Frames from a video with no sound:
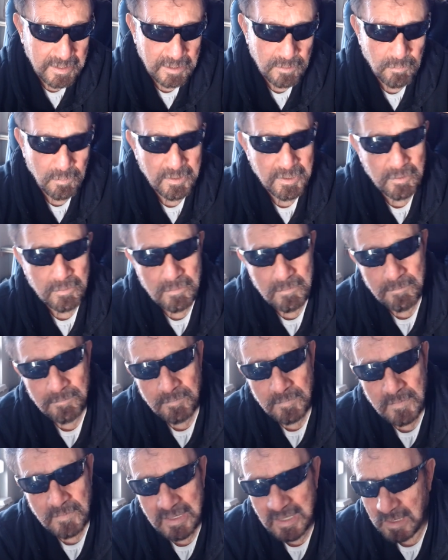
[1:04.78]
de Toledo,
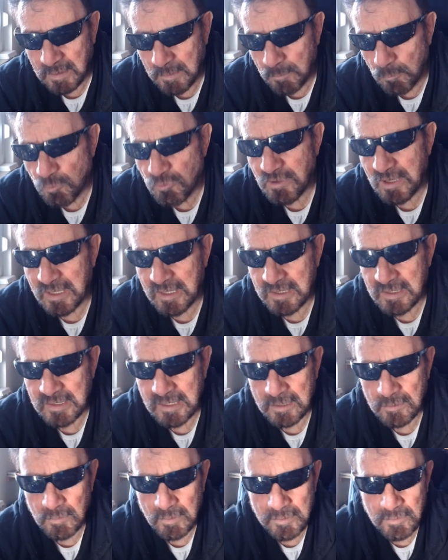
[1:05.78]
muchas leyendas
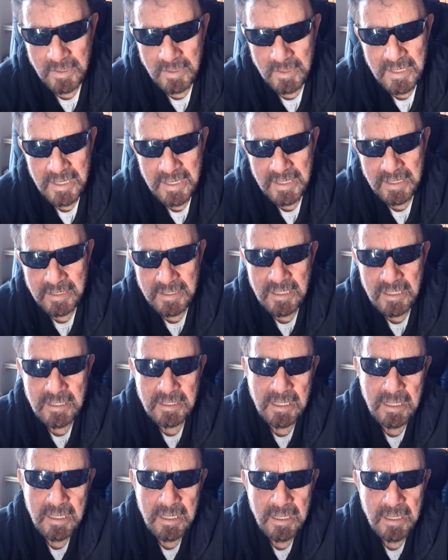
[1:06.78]
de Toledo, que
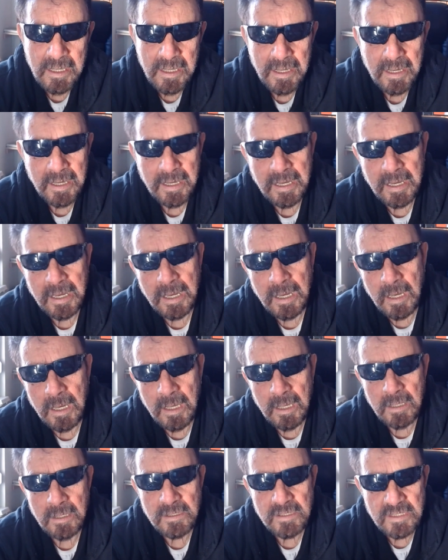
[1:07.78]
dice que
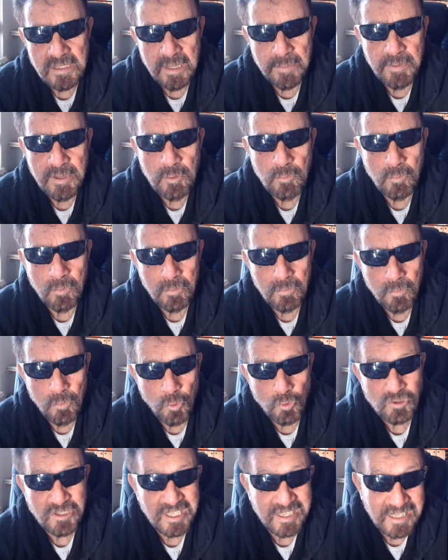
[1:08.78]
se vino
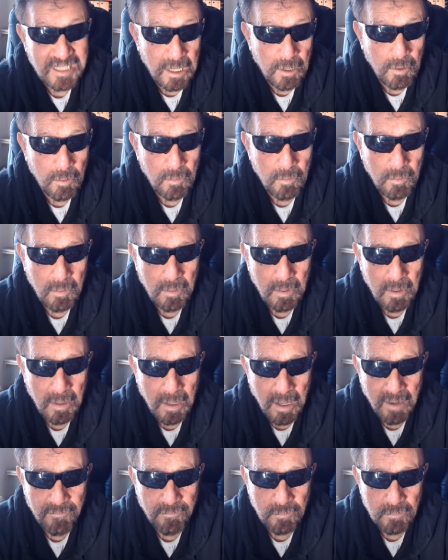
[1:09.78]
o se trajo
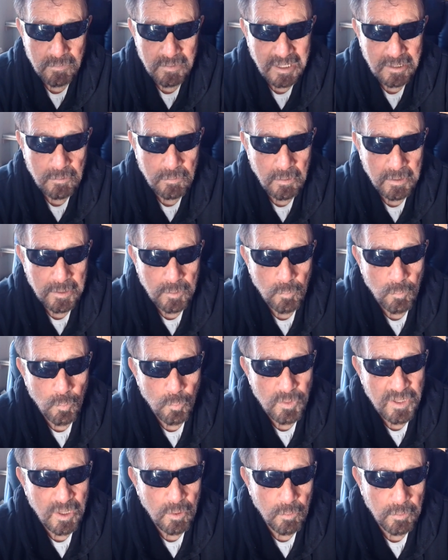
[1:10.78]
a fundar Toledo
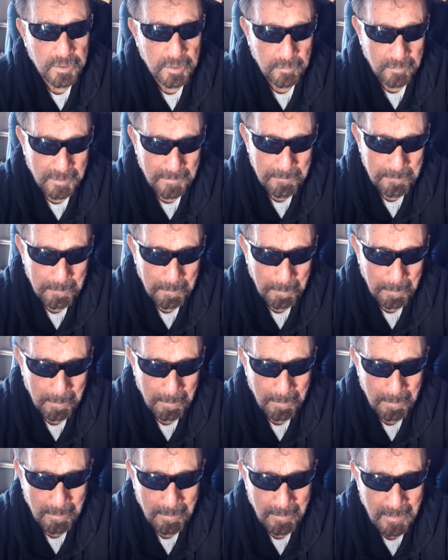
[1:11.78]
un hijo de Noé.
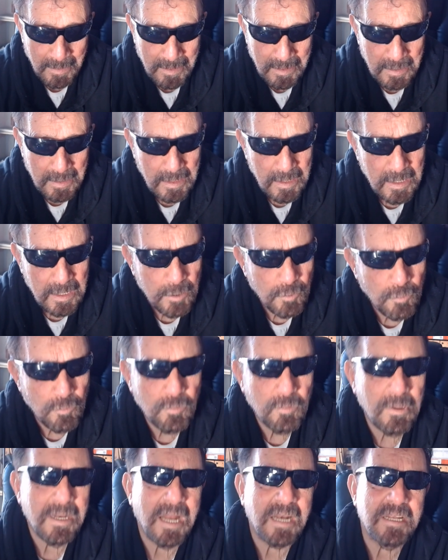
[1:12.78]

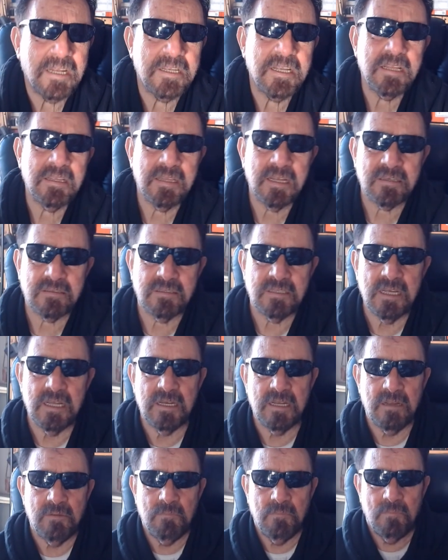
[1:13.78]
Las leyendas
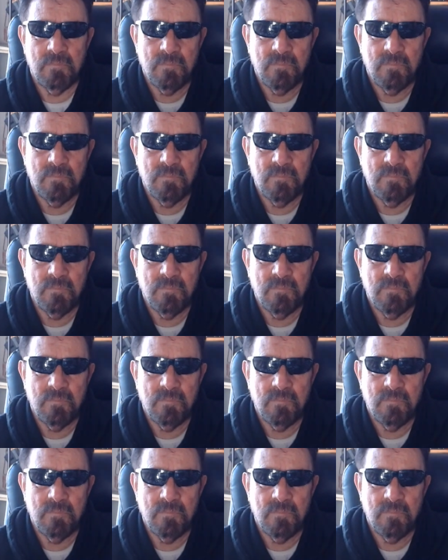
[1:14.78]
tienen